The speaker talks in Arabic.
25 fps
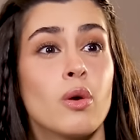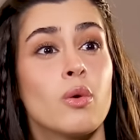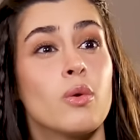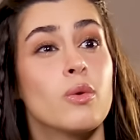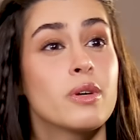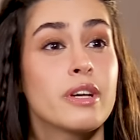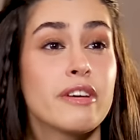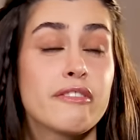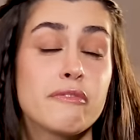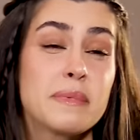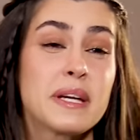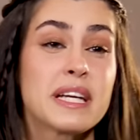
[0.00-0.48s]

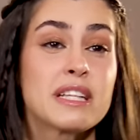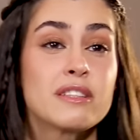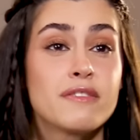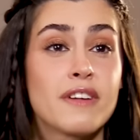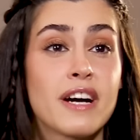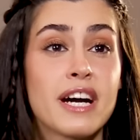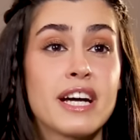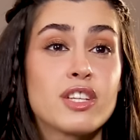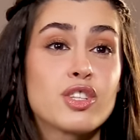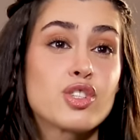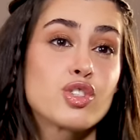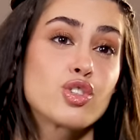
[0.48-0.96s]
أو give me
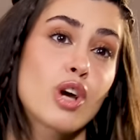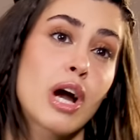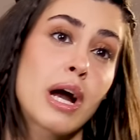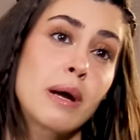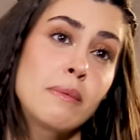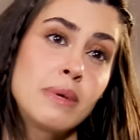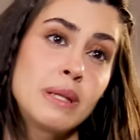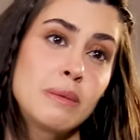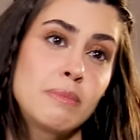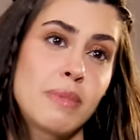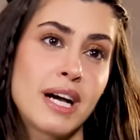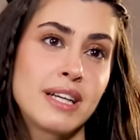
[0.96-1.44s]
advice شو
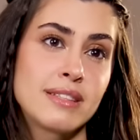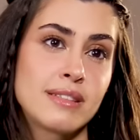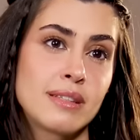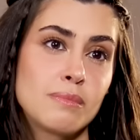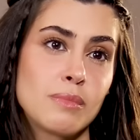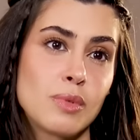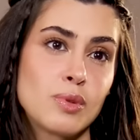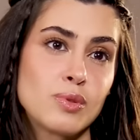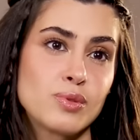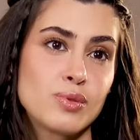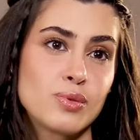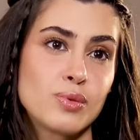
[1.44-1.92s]
أعمل بهذا
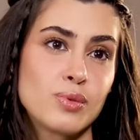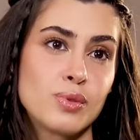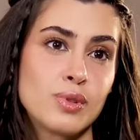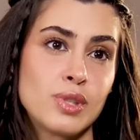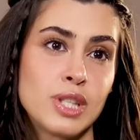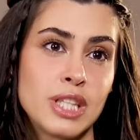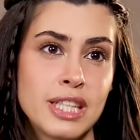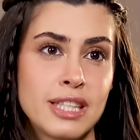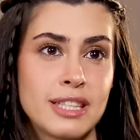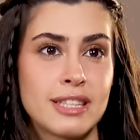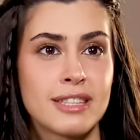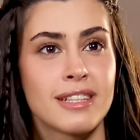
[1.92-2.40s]

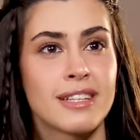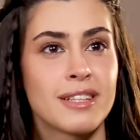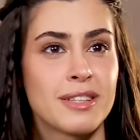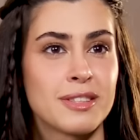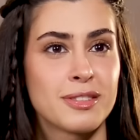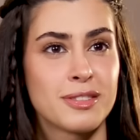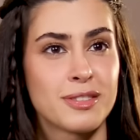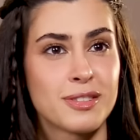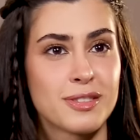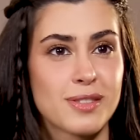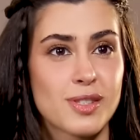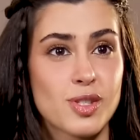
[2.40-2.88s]
الموضوع
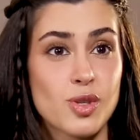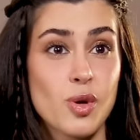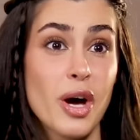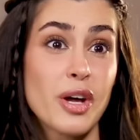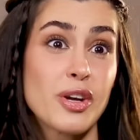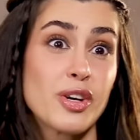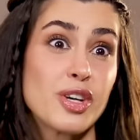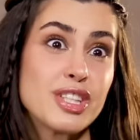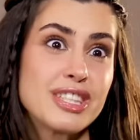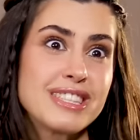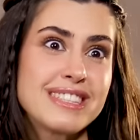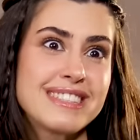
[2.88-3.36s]
أو شو
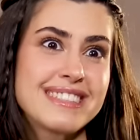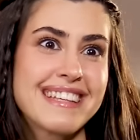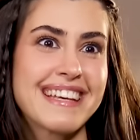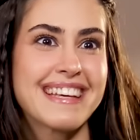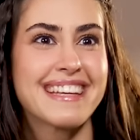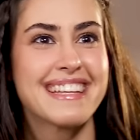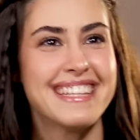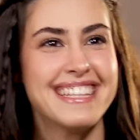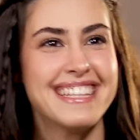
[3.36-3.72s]
أرد